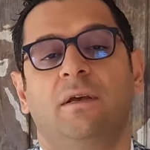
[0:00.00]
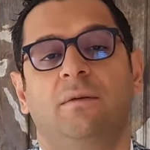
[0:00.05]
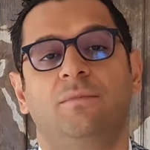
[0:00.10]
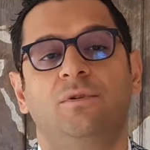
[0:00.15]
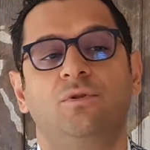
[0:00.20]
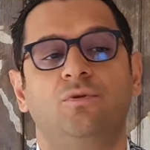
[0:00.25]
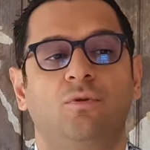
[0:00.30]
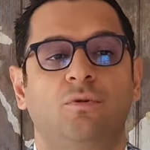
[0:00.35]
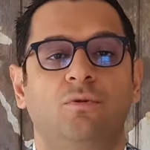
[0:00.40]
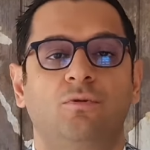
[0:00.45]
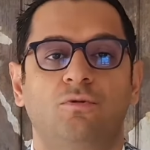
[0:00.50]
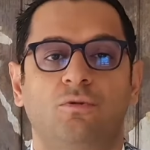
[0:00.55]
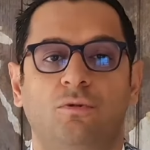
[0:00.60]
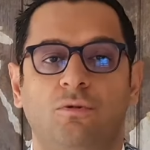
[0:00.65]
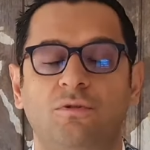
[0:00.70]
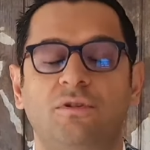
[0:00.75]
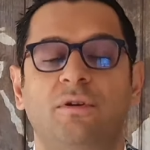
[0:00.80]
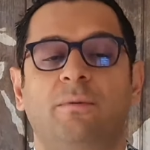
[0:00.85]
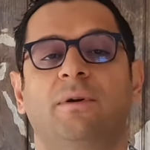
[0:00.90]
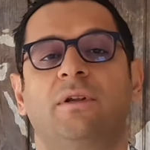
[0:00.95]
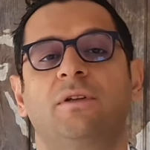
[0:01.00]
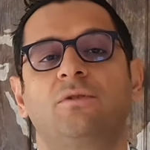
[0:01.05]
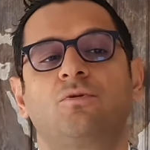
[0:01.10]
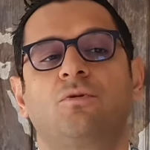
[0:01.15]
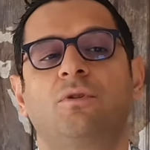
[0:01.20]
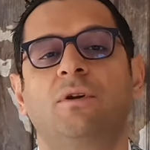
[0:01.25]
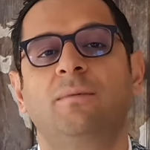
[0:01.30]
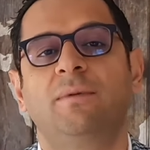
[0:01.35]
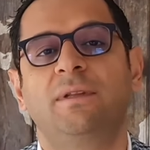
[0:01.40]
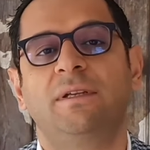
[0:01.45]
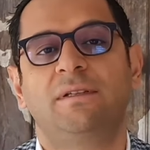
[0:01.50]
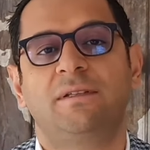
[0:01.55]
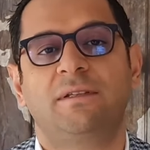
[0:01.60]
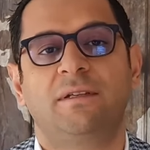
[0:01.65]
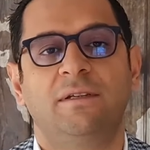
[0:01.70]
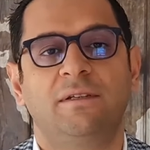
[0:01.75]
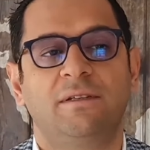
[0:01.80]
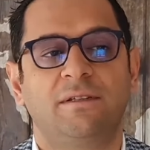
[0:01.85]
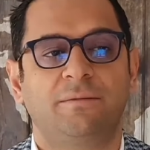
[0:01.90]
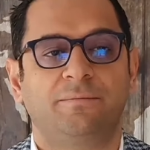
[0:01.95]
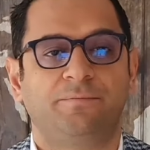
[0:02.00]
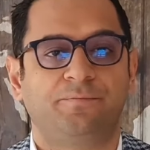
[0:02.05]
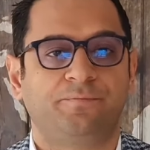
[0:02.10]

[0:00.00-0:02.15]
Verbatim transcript: Bir sorunuz olursa bana sorabilirsiniz.